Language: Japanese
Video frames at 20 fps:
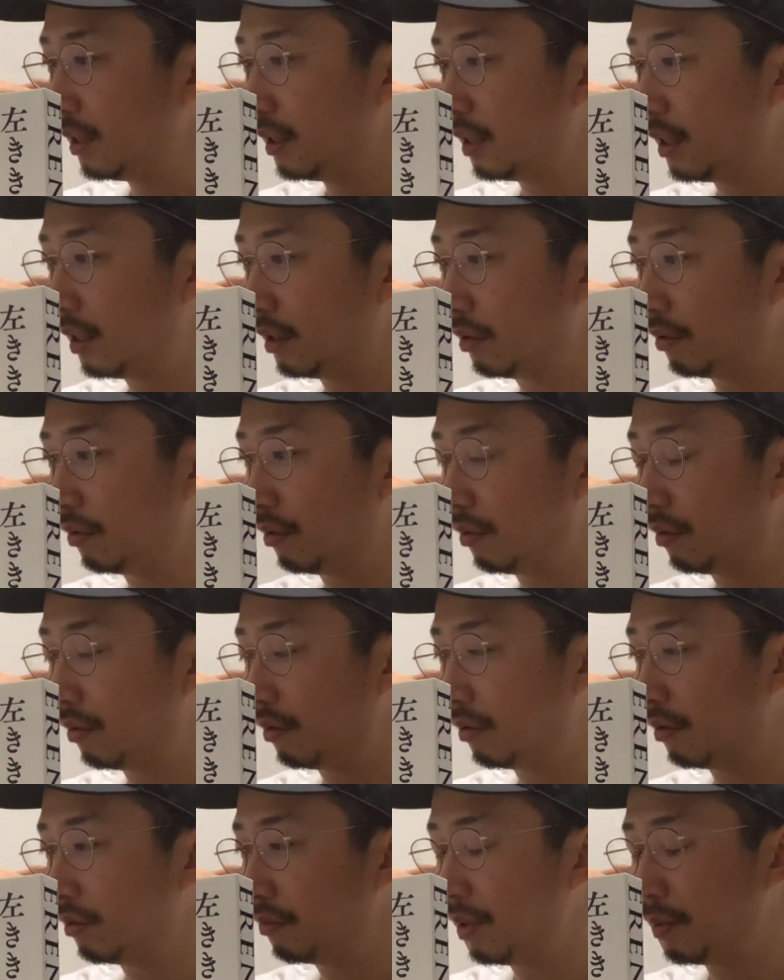あ
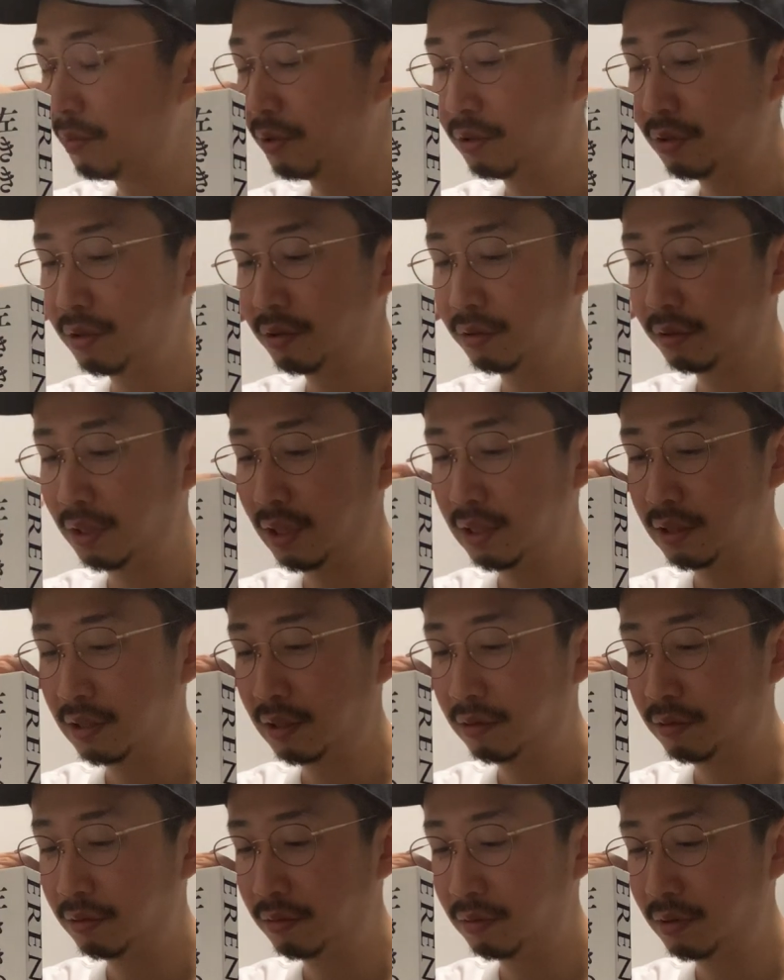の、Webtoon の原
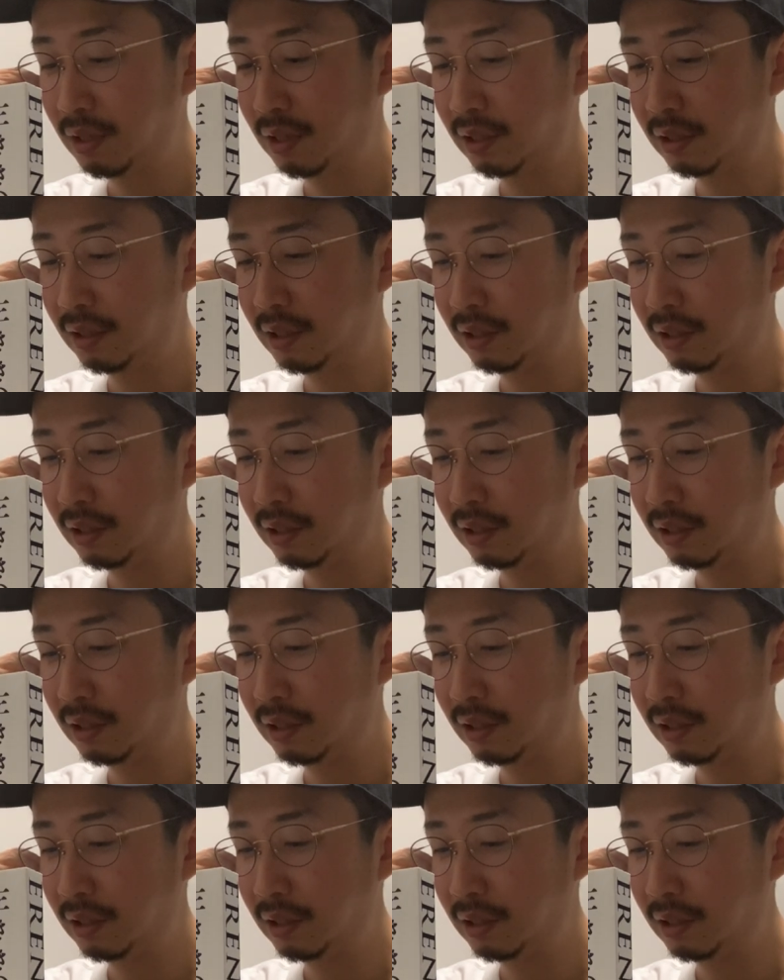作とか